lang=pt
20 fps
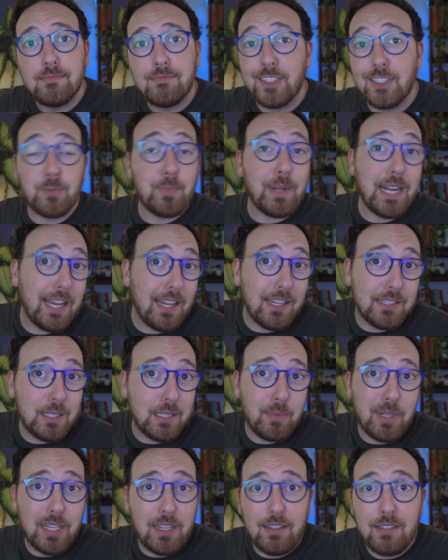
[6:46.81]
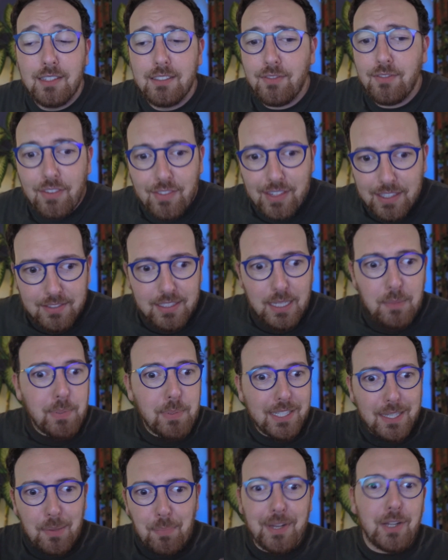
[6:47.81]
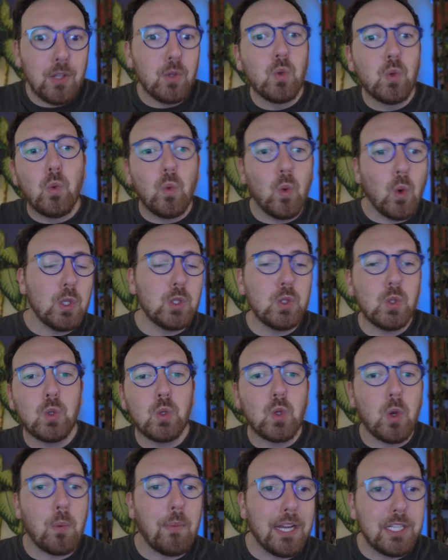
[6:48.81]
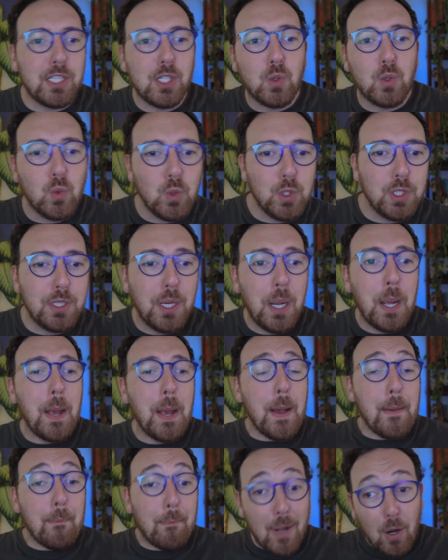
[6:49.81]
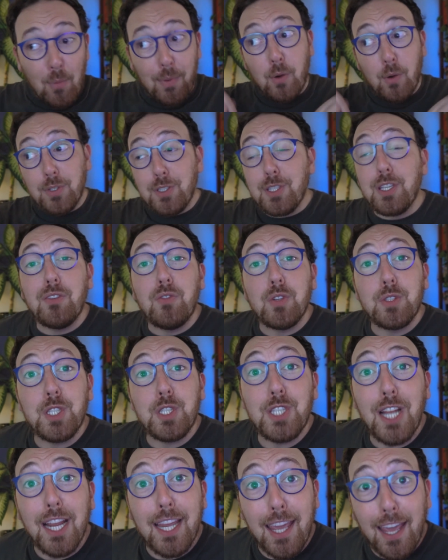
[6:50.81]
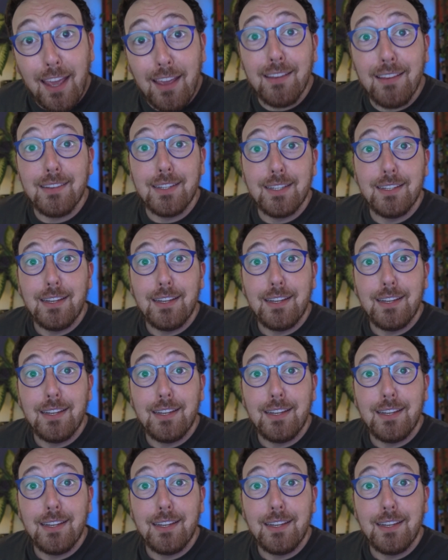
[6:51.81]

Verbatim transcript: vai esperar ela terminar. Você vai ficar sempre dependendo do outro tomar atitude para uma coisa que você já quer.